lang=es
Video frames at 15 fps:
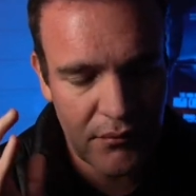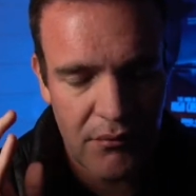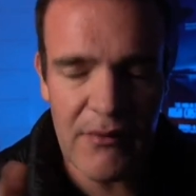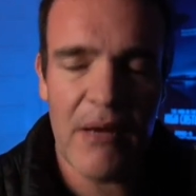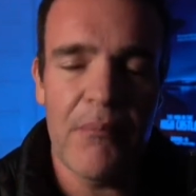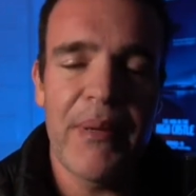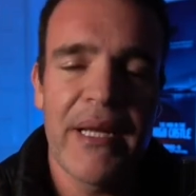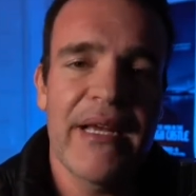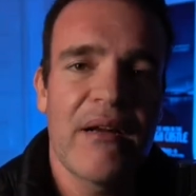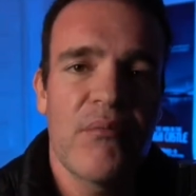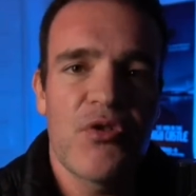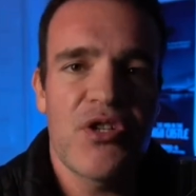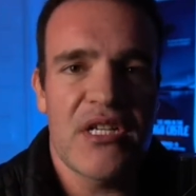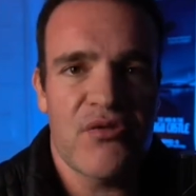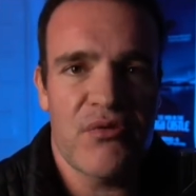aplica
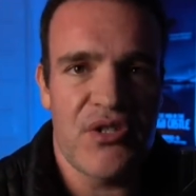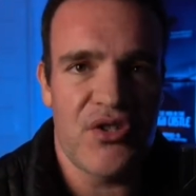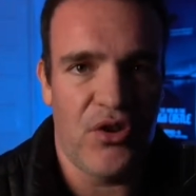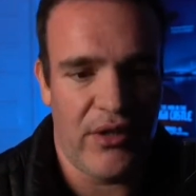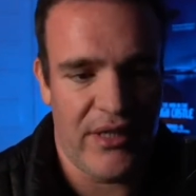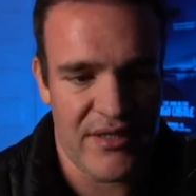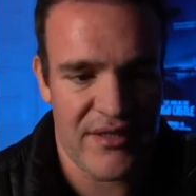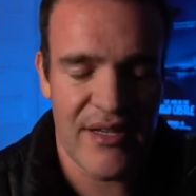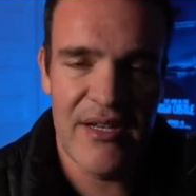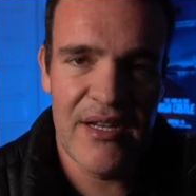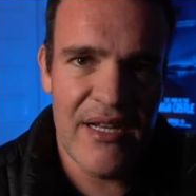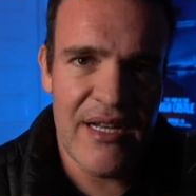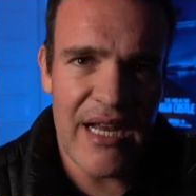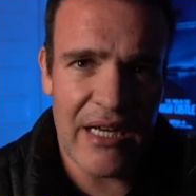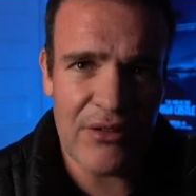muchas cuestiones.
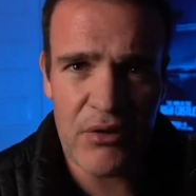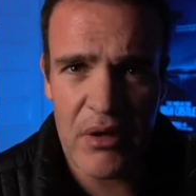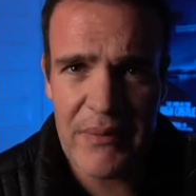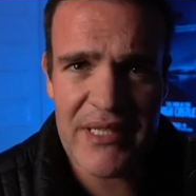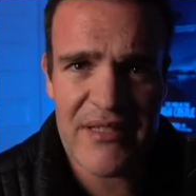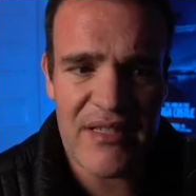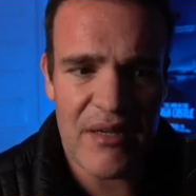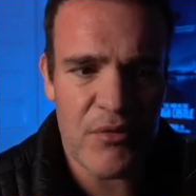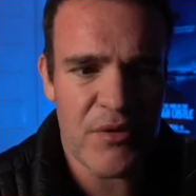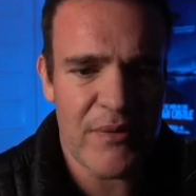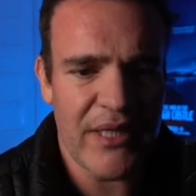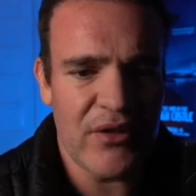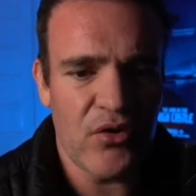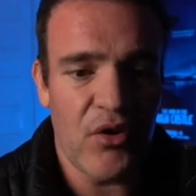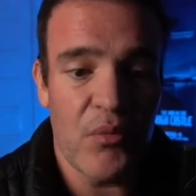Actualmente estamos
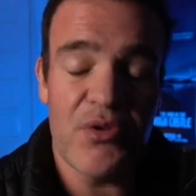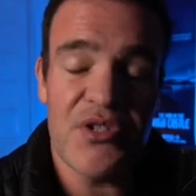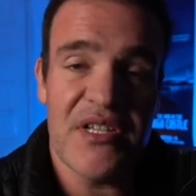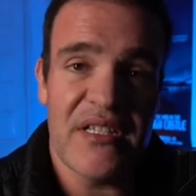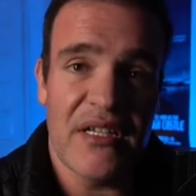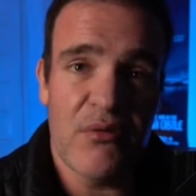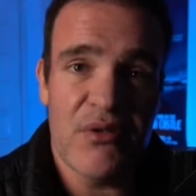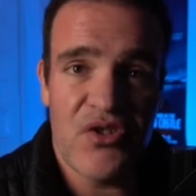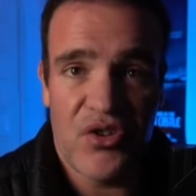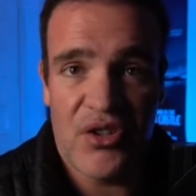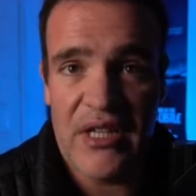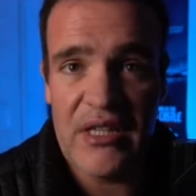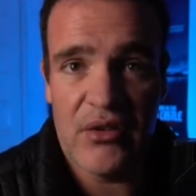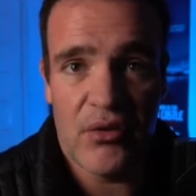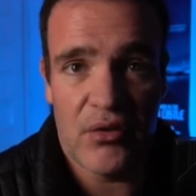viendo cómo se está
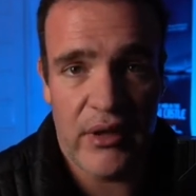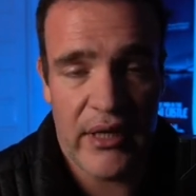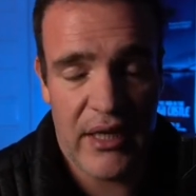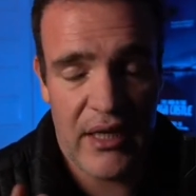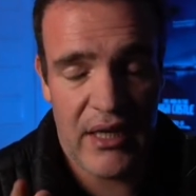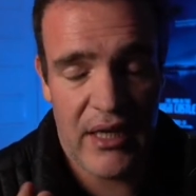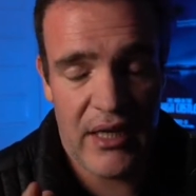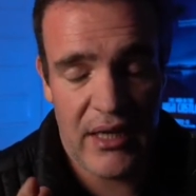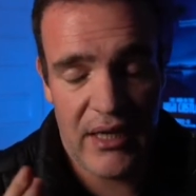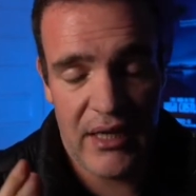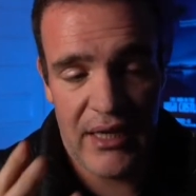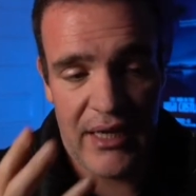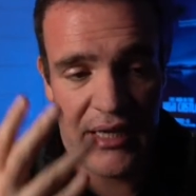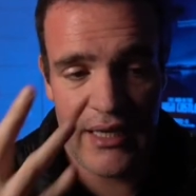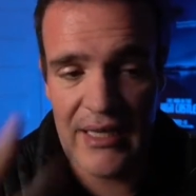cuestionando
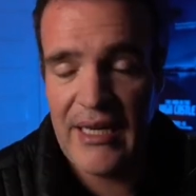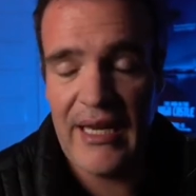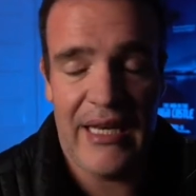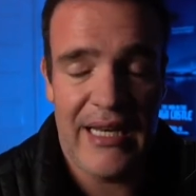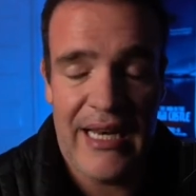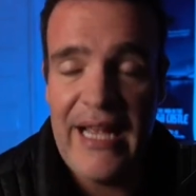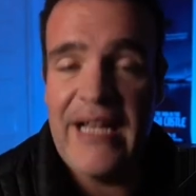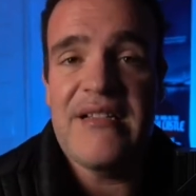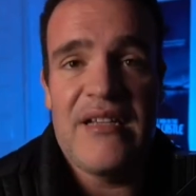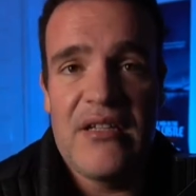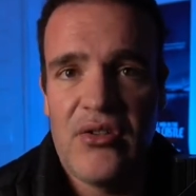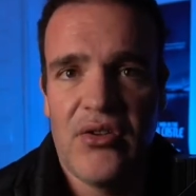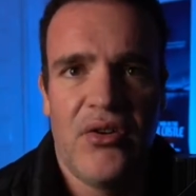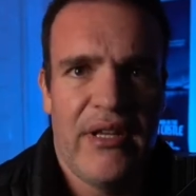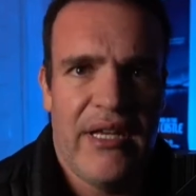eh, el,
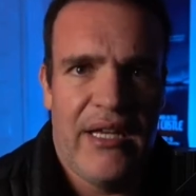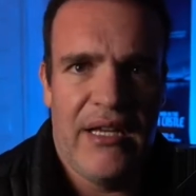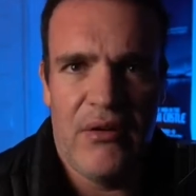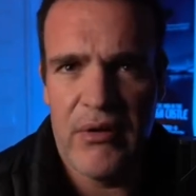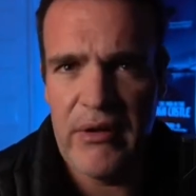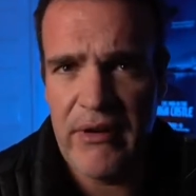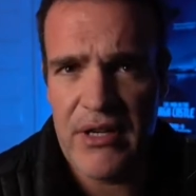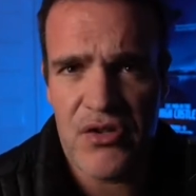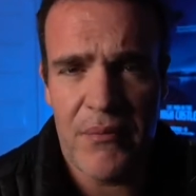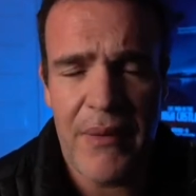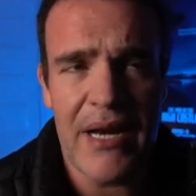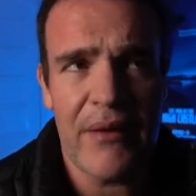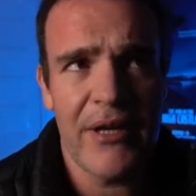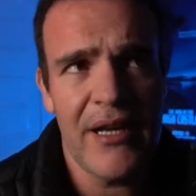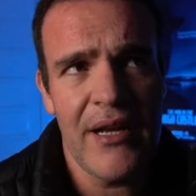éxito del universo
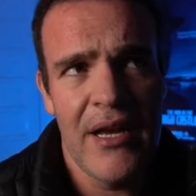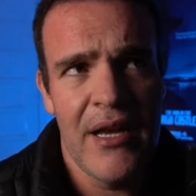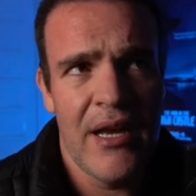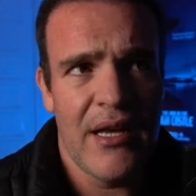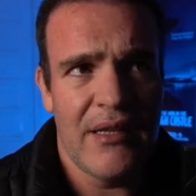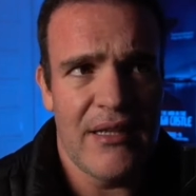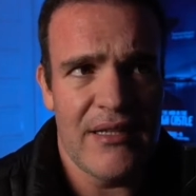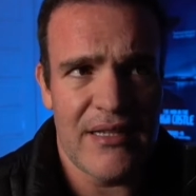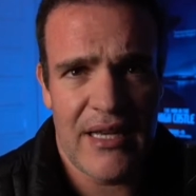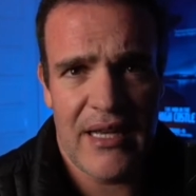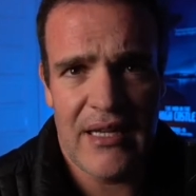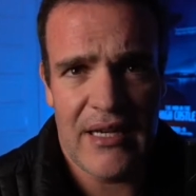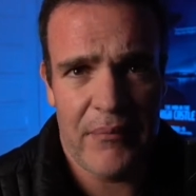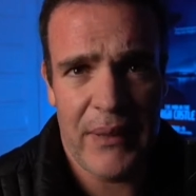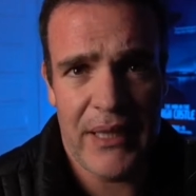Marvel, desde que
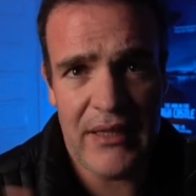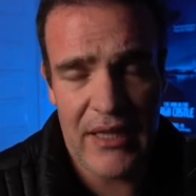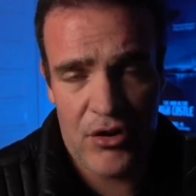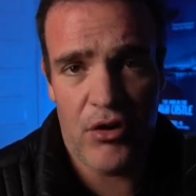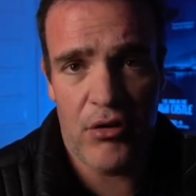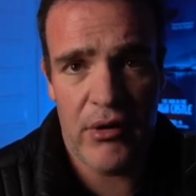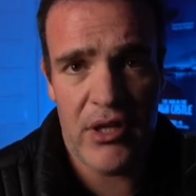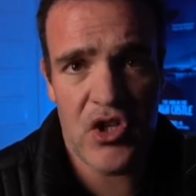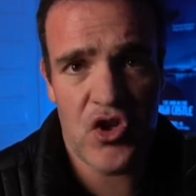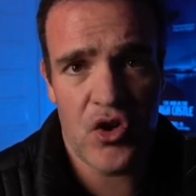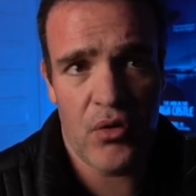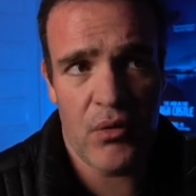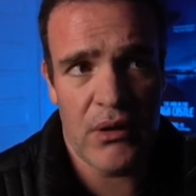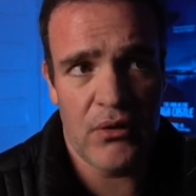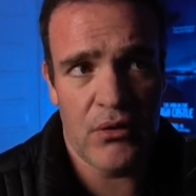de repente, yo lo he dicho,
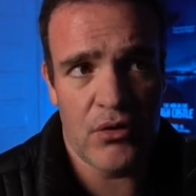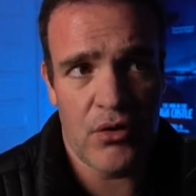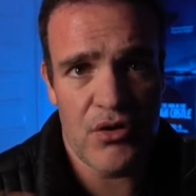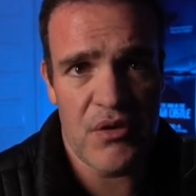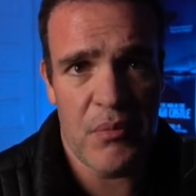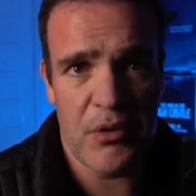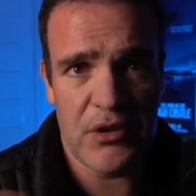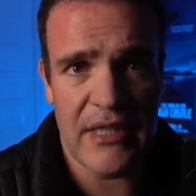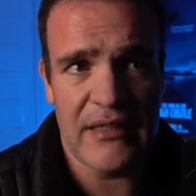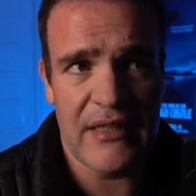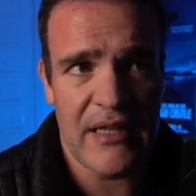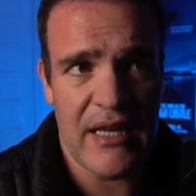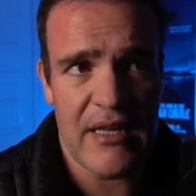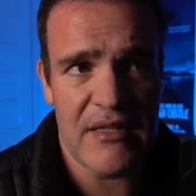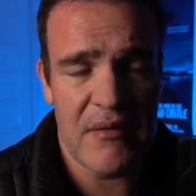cuando todo es importante,
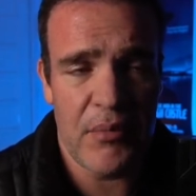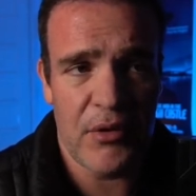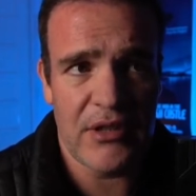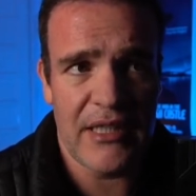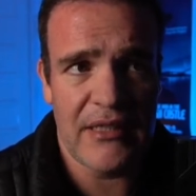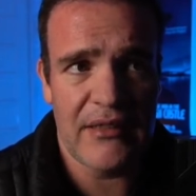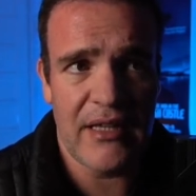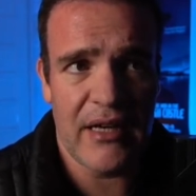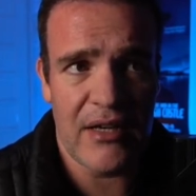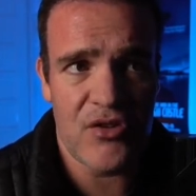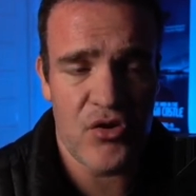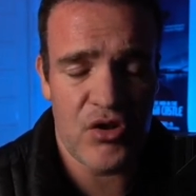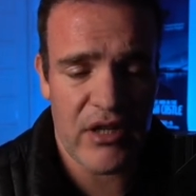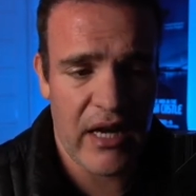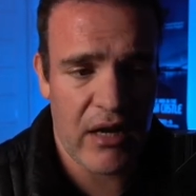nada es importante, y
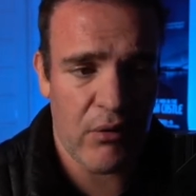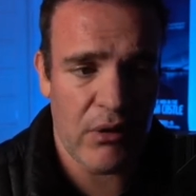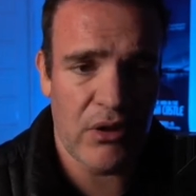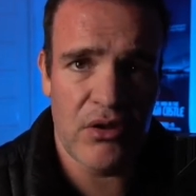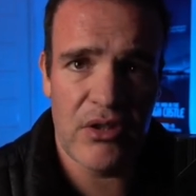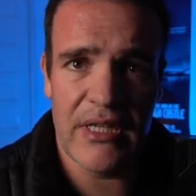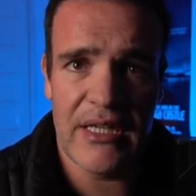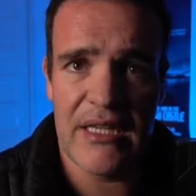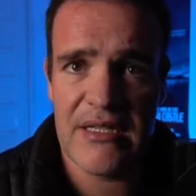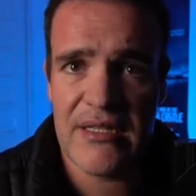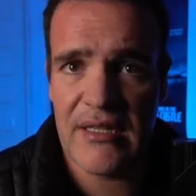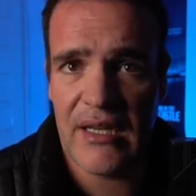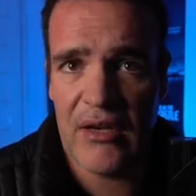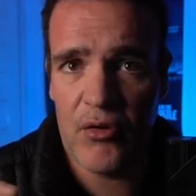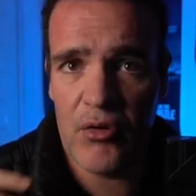resulta que cuando tienes
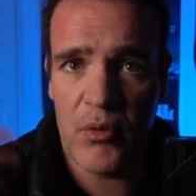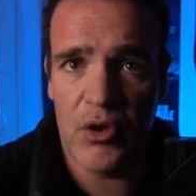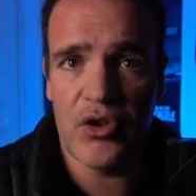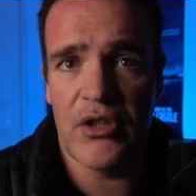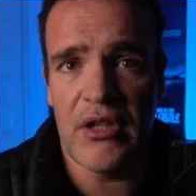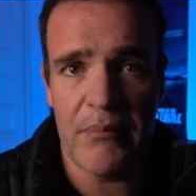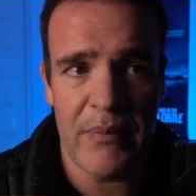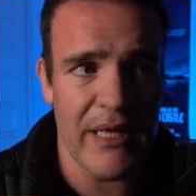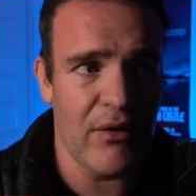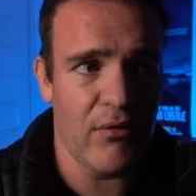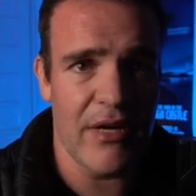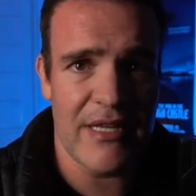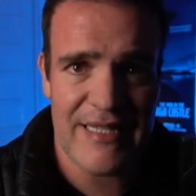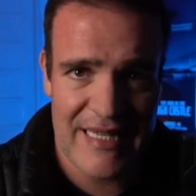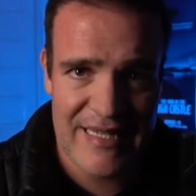eh, un montón de
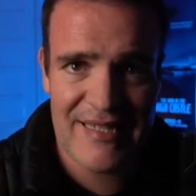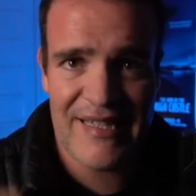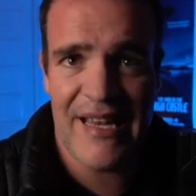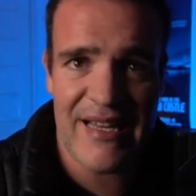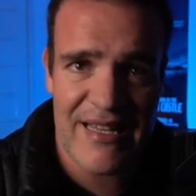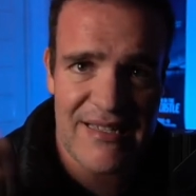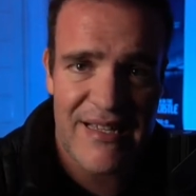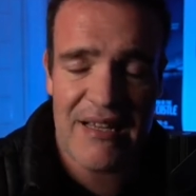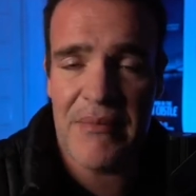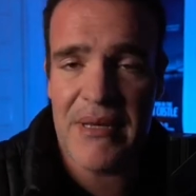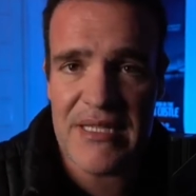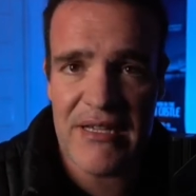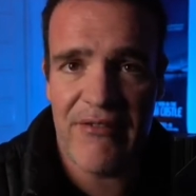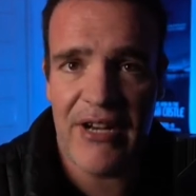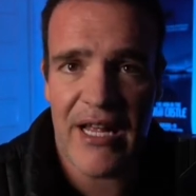películas y series
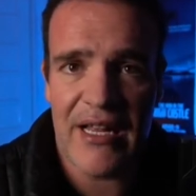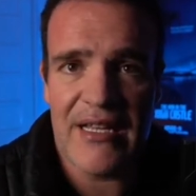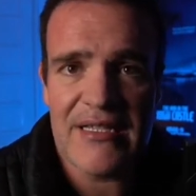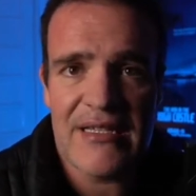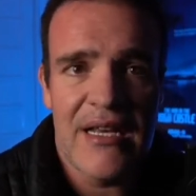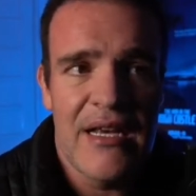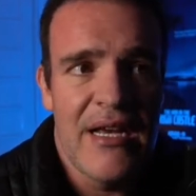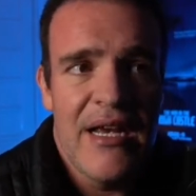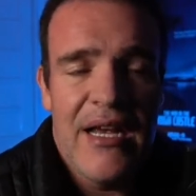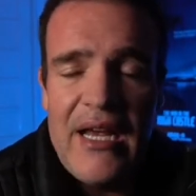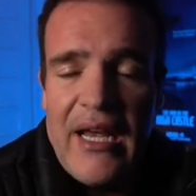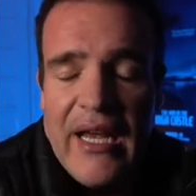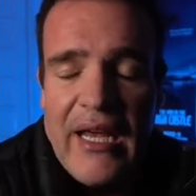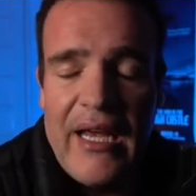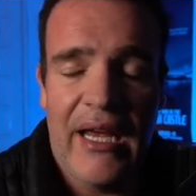además liberadas
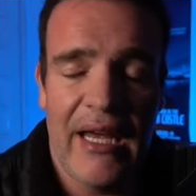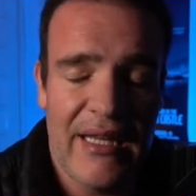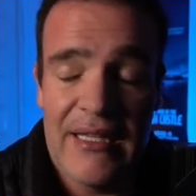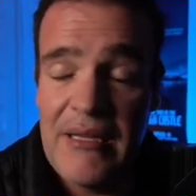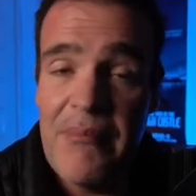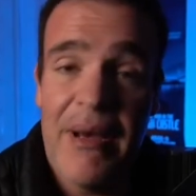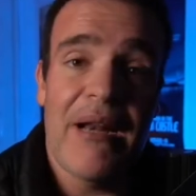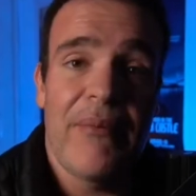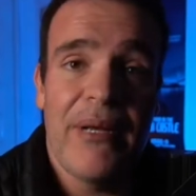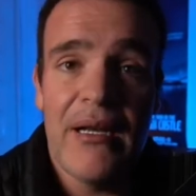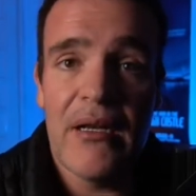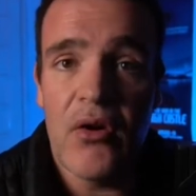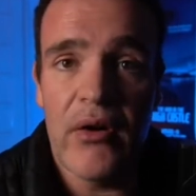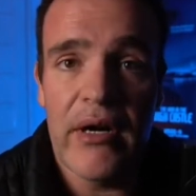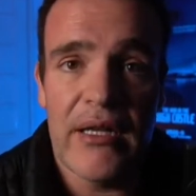eh, de Marvel,
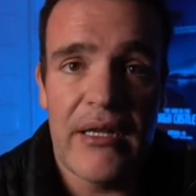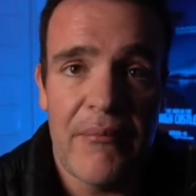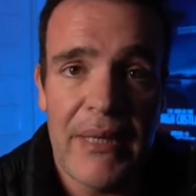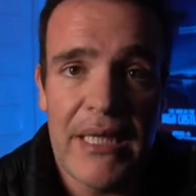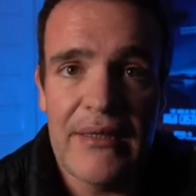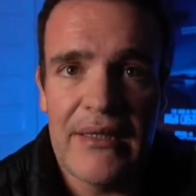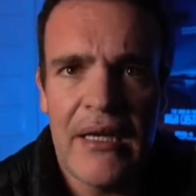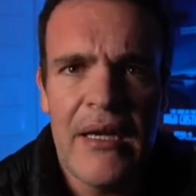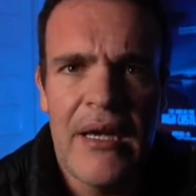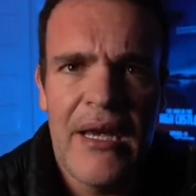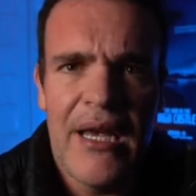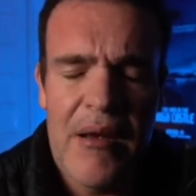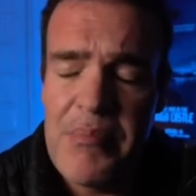concretamente, en